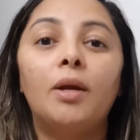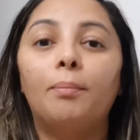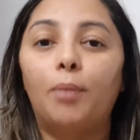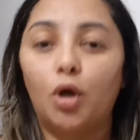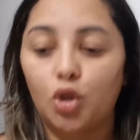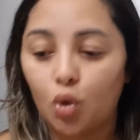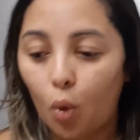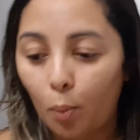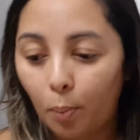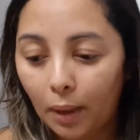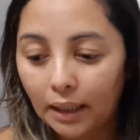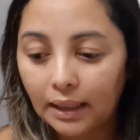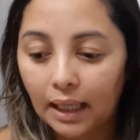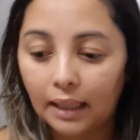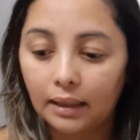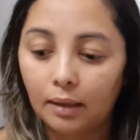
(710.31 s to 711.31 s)
Pode
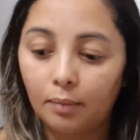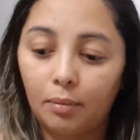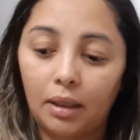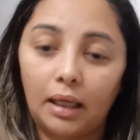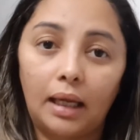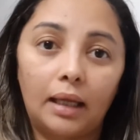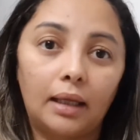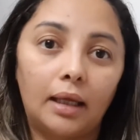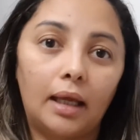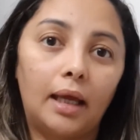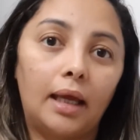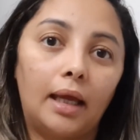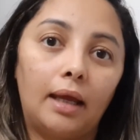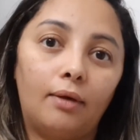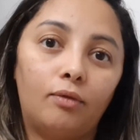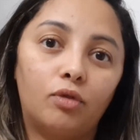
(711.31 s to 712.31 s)
completar também,
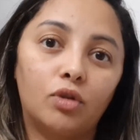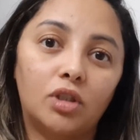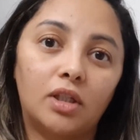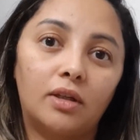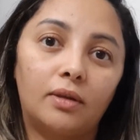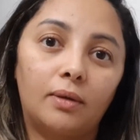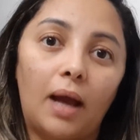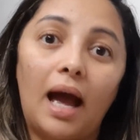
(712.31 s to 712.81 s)
é, você...